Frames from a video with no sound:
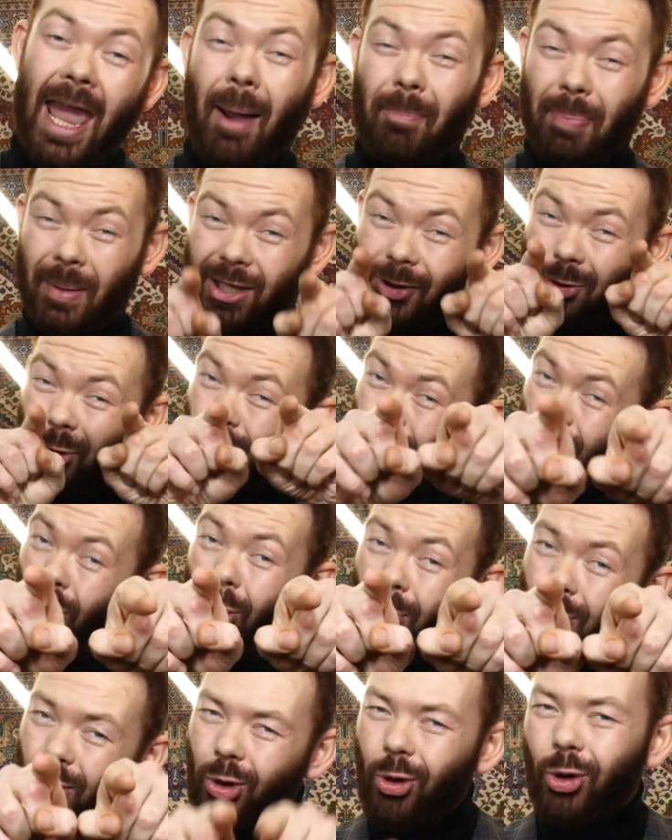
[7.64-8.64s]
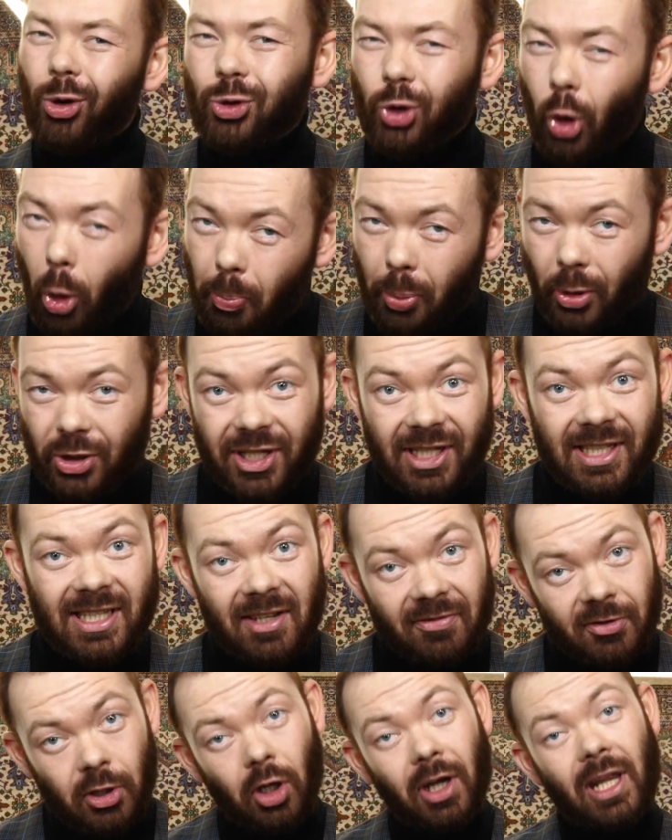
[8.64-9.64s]
Et après de nombreux retours
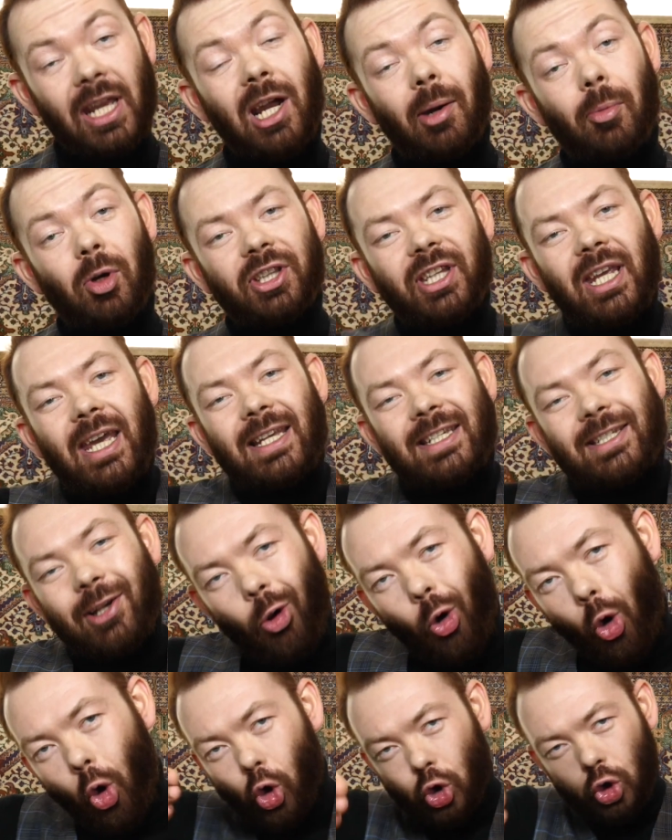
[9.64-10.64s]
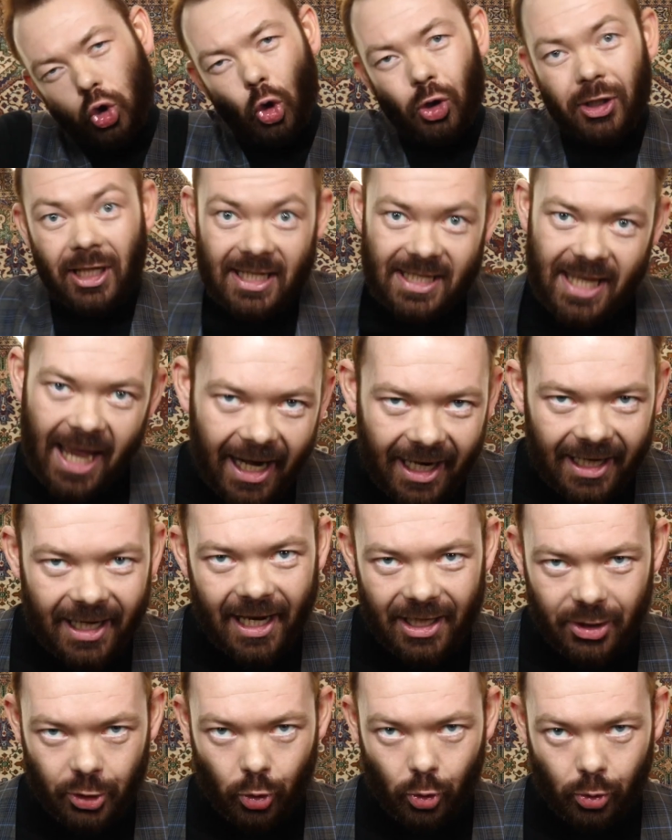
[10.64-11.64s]
positifs dans les commentaires, c'est le retour des
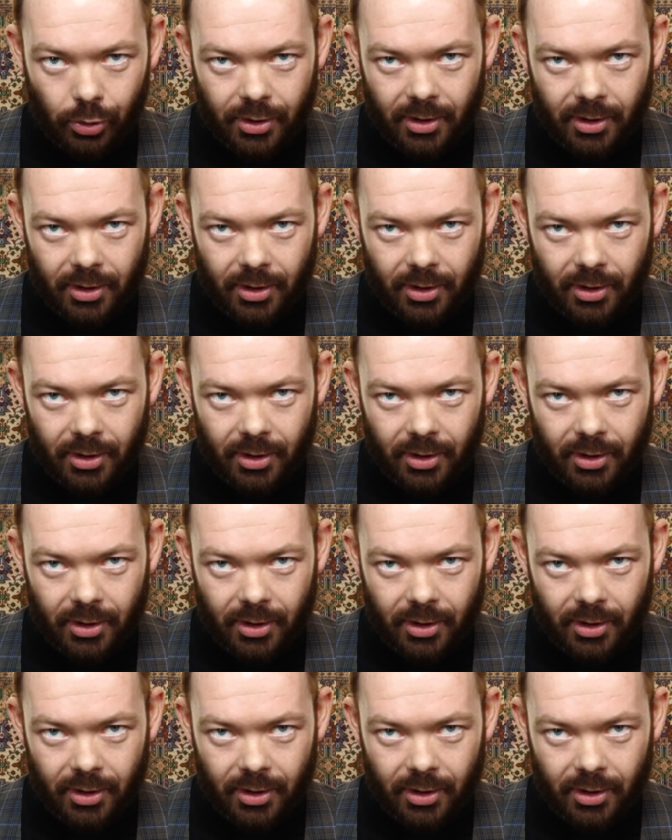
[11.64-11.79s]
Yagada News.